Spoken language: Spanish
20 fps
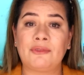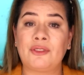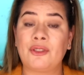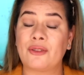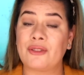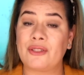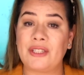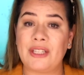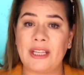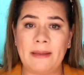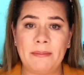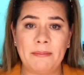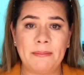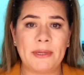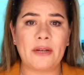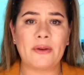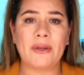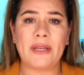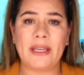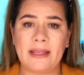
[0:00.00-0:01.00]
Yo
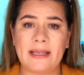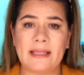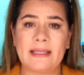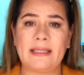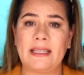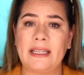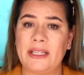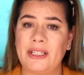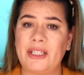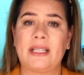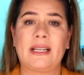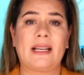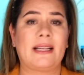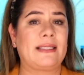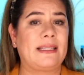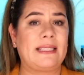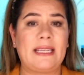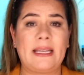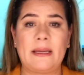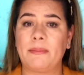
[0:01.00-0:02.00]
siempre oí decir,
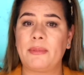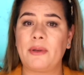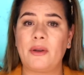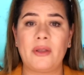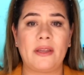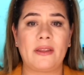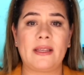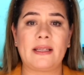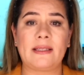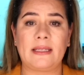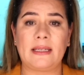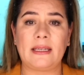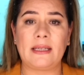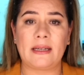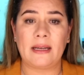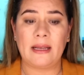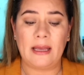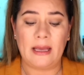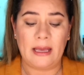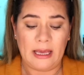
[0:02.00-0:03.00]
chicas, siempre oí
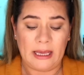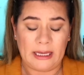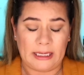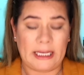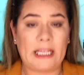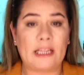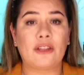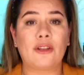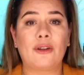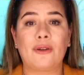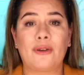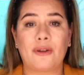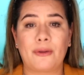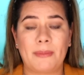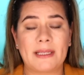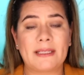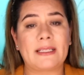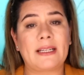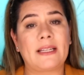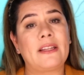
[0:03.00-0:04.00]
decir que el dolor
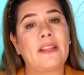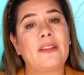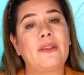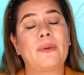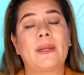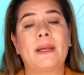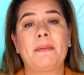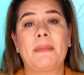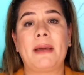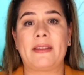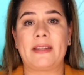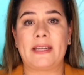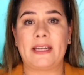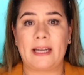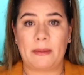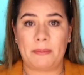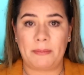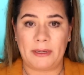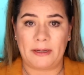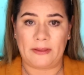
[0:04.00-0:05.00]
más grande de una madre
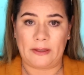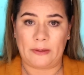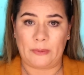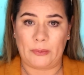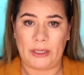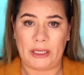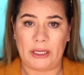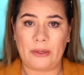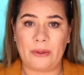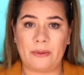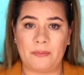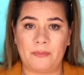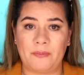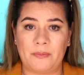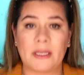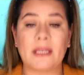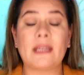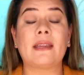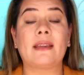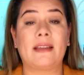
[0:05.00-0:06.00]
era perder un hijo.
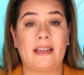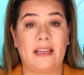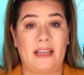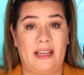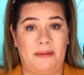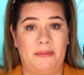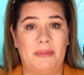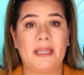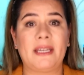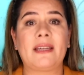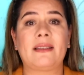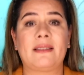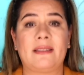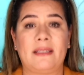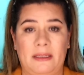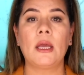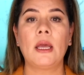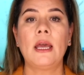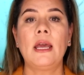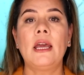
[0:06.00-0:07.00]
Y créanme que
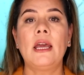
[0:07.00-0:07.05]
sí.